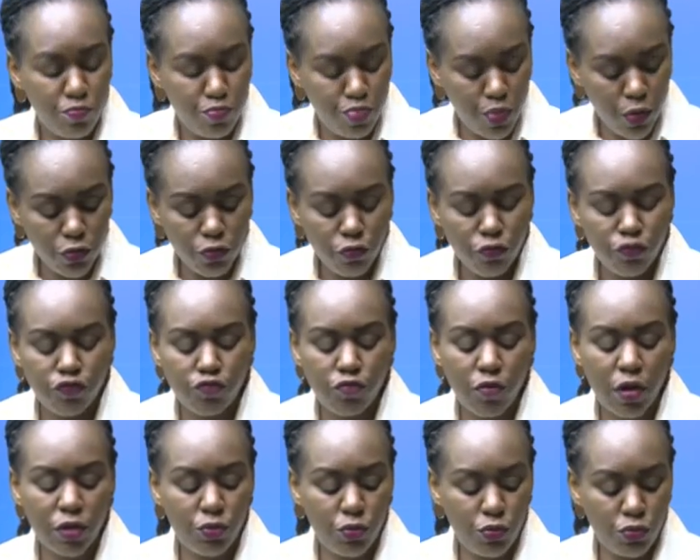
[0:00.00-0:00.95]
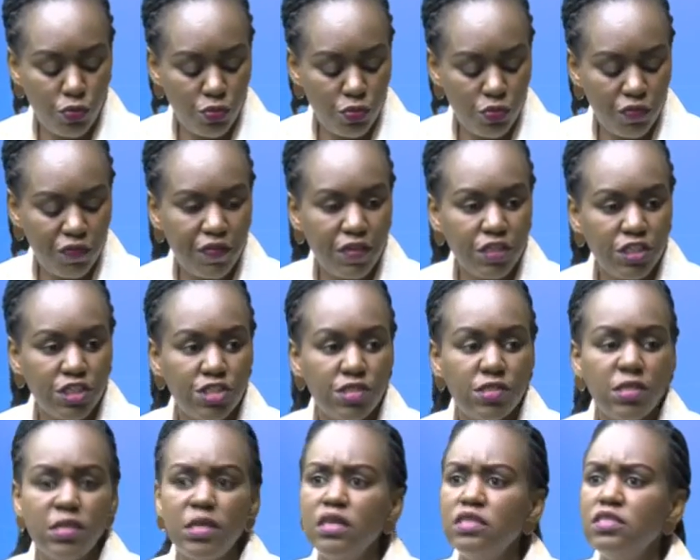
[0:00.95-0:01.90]
bonne foi de, de, de Félix
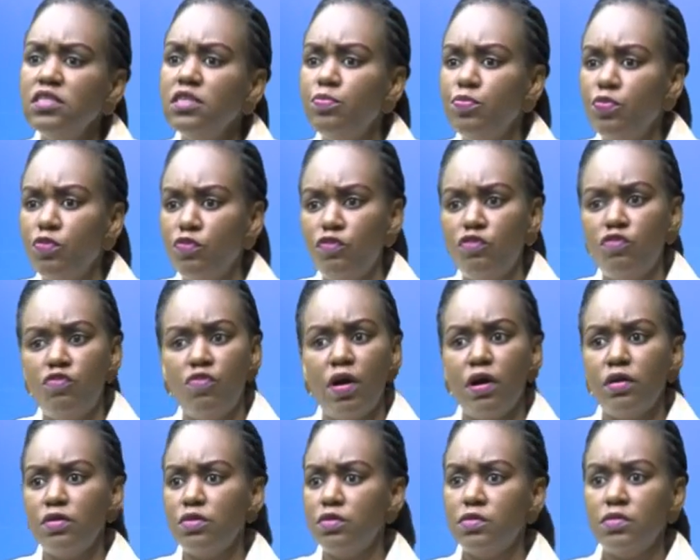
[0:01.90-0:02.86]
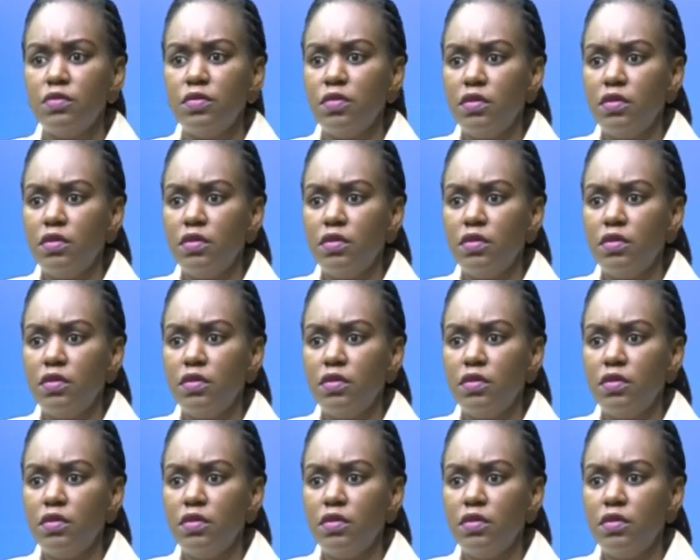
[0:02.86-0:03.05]
Tshisekedi pour vous voir... Euh,